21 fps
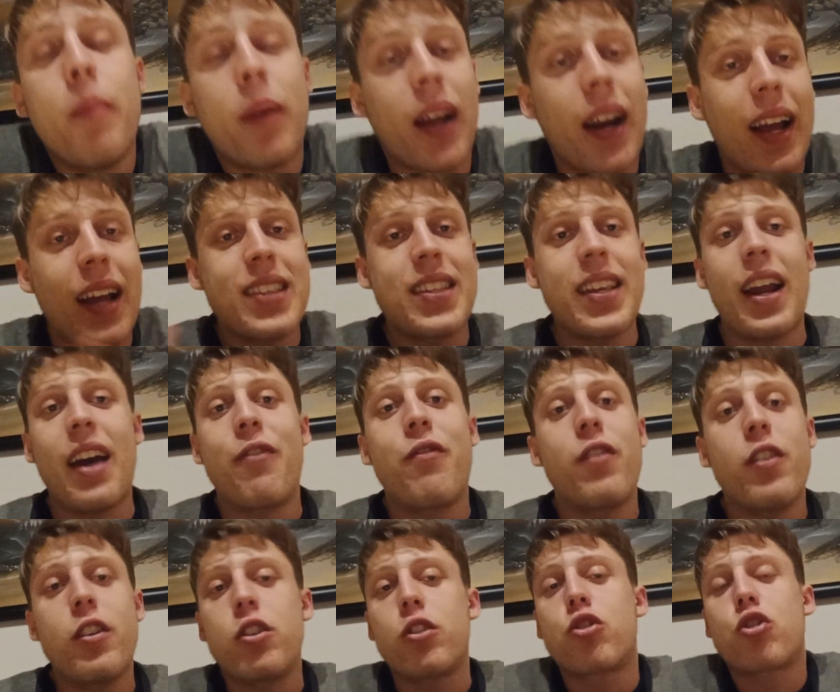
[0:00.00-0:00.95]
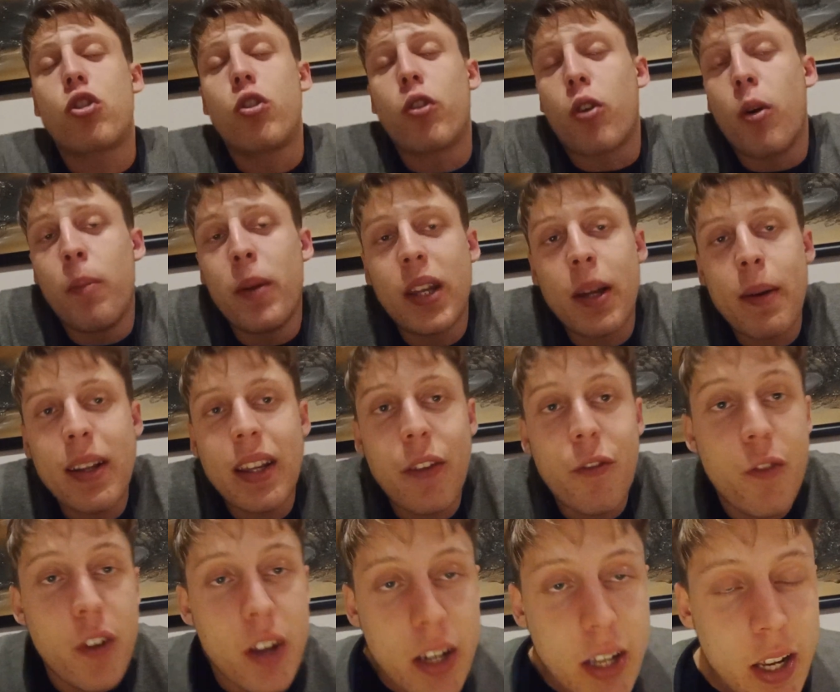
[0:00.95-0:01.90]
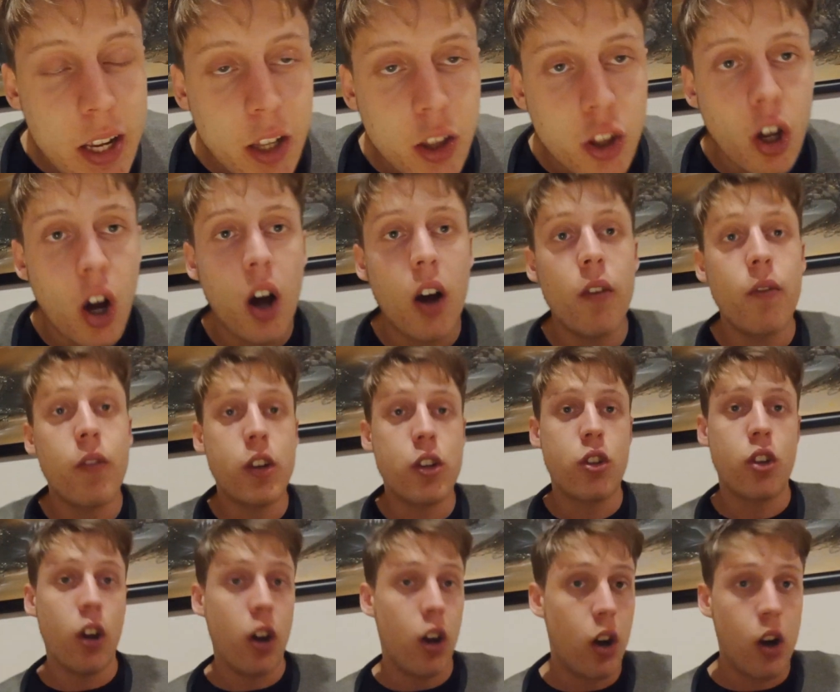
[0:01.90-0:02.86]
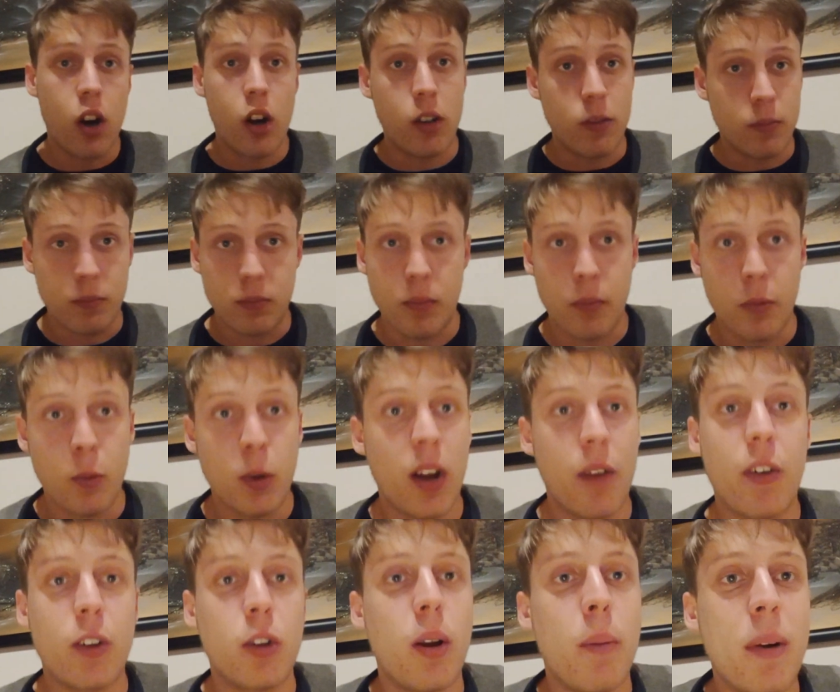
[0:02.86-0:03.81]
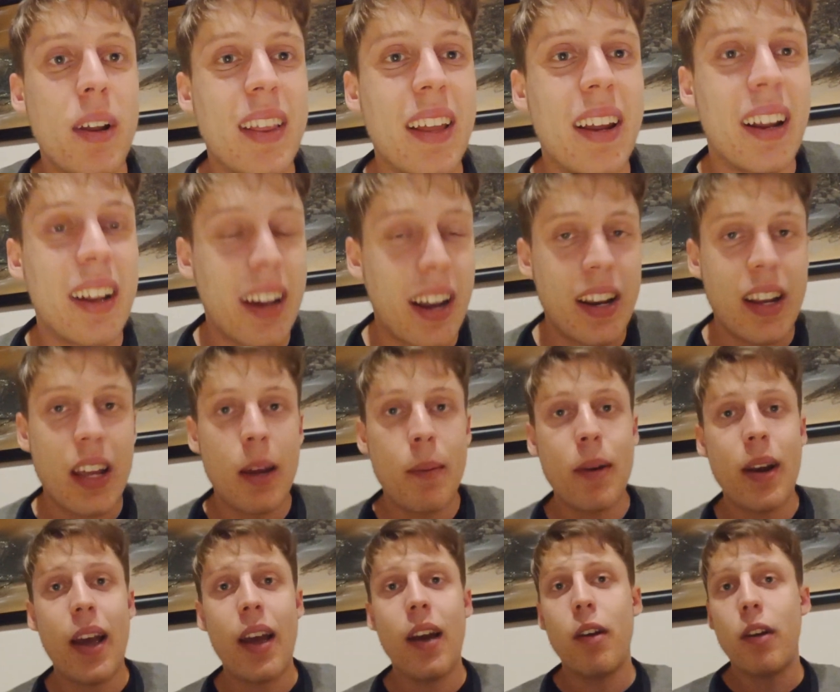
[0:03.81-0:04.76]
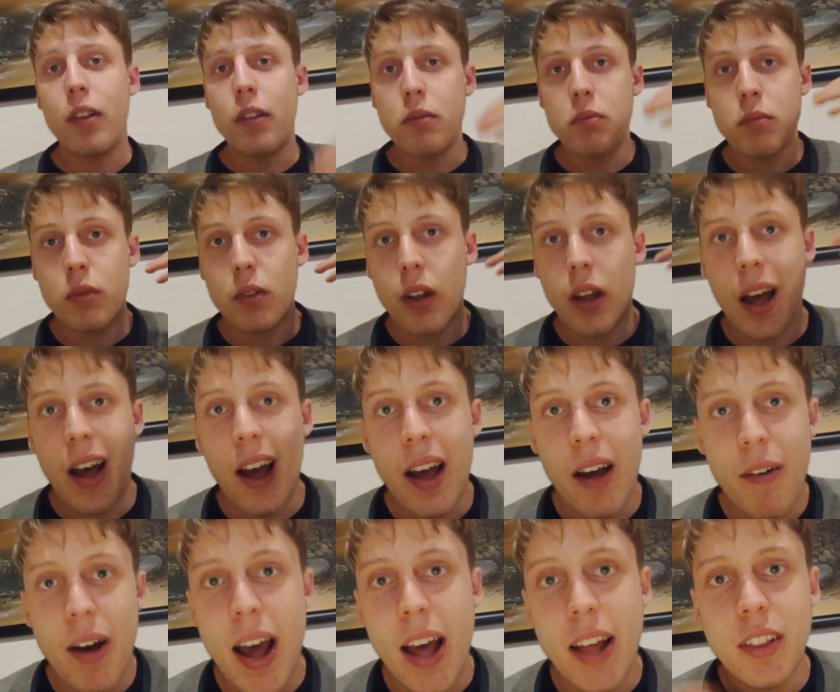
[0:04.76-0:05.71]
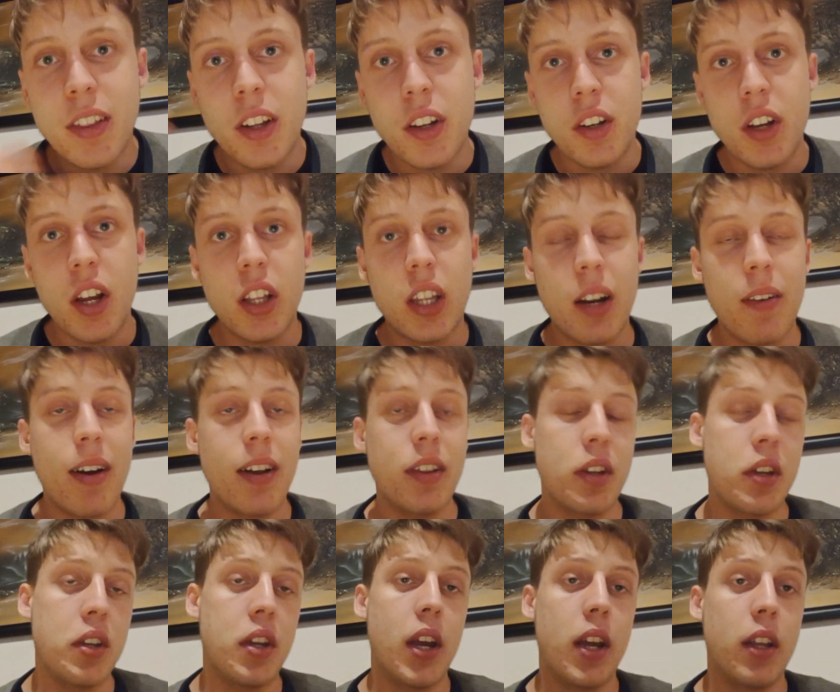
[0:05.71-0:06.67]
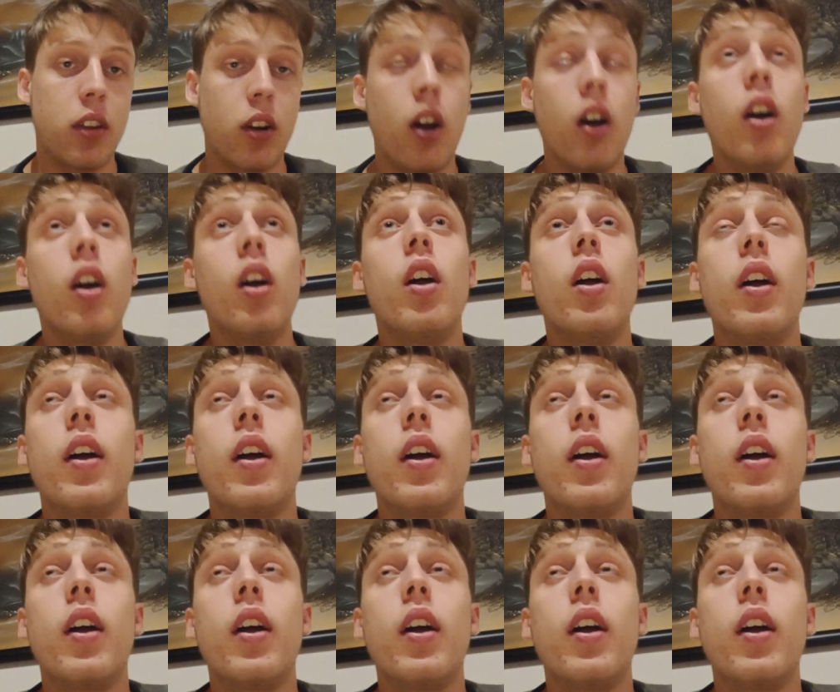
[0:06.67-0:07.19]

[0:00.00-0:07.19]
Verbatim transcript: Perché ragazzi era completamente finito, visto comunque mm, ha fatto una partita incredibile, avanti, indietro, avanti, indietro,